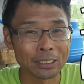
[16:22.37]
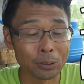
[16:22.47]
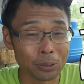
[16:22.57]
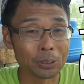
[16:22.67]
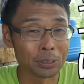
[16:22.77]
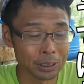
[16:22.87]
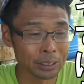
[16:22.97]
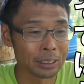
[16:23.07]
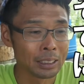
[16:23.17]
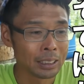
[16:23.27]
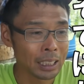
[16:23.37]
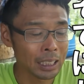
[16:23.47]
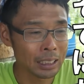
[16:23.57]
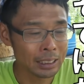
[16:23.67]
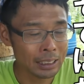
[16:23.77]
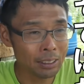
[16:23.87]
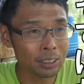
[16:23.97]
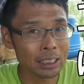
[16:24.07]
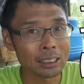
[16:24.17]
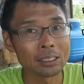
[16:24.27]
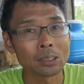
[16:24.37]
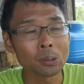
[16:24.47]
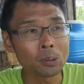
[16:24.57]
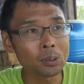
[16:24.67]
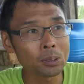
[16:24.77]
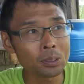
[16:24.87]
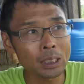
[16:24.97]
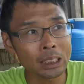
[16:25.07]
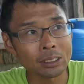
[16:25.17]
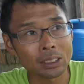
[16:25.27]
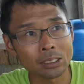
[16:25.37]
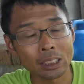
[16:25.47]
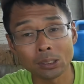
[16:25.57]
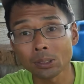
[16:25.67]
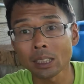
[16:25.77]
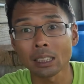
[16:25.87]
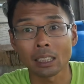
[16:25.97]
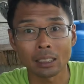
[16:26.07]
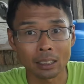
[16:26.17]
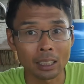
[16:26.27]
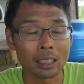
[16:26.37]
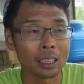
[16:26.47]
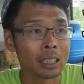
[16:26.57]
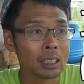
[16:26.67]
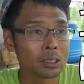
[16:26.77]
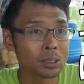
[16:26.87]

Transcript: 登録をする。で、なおかつ、登録品種にするには条件があって、